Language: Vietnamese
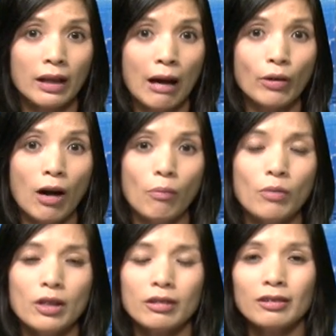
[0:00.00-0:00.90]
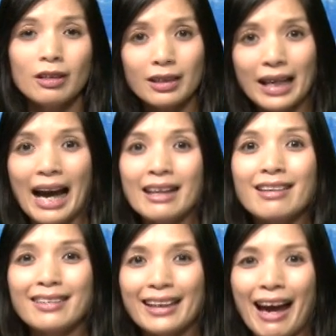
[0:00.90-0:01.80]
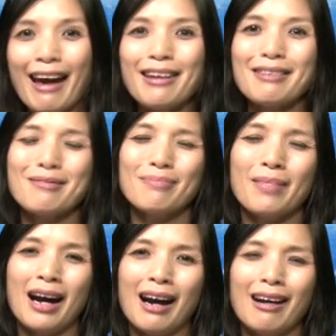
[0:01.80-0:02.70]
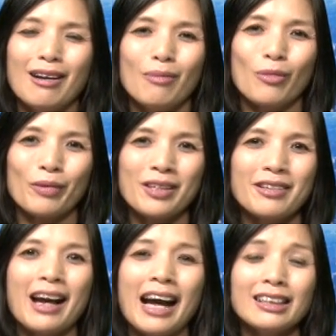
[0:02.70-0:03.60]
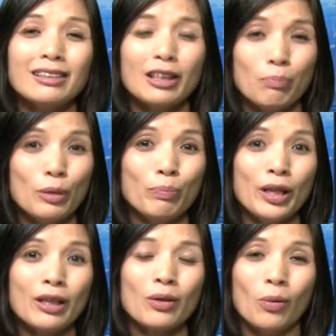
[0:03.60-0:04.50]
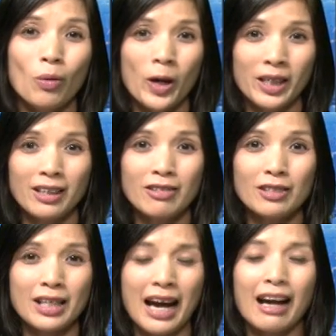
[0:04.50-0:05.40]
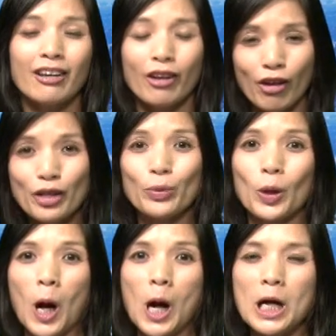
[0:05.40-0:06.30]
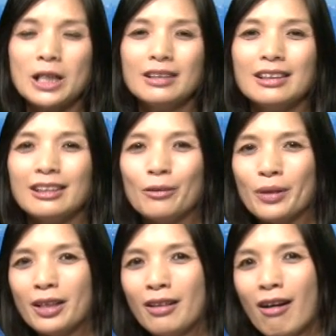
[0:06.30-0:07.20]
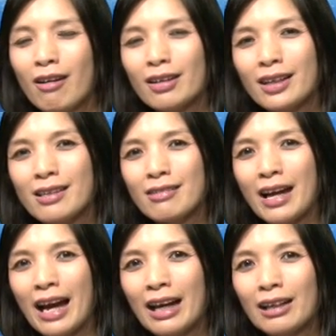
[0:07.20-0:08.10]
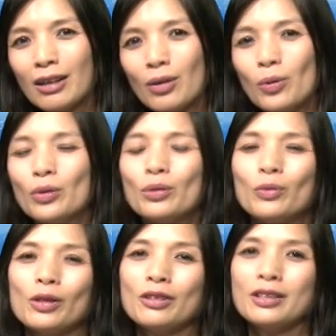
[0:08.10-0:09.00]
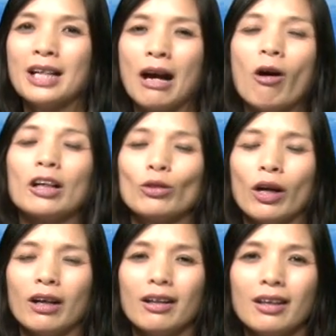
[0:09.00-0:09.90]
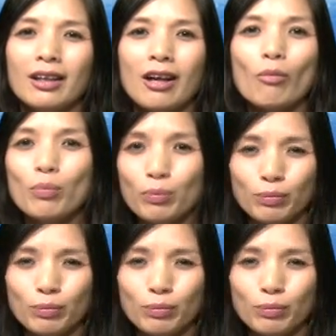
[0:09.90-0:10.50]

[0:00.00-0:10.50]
lao động tất cả những cái mà một cái dự án như TPP của Hoa Kỳ đưa ra nó đều có trong khi đó cái dự án của Trung Quốc đưa ra hoàn toàn không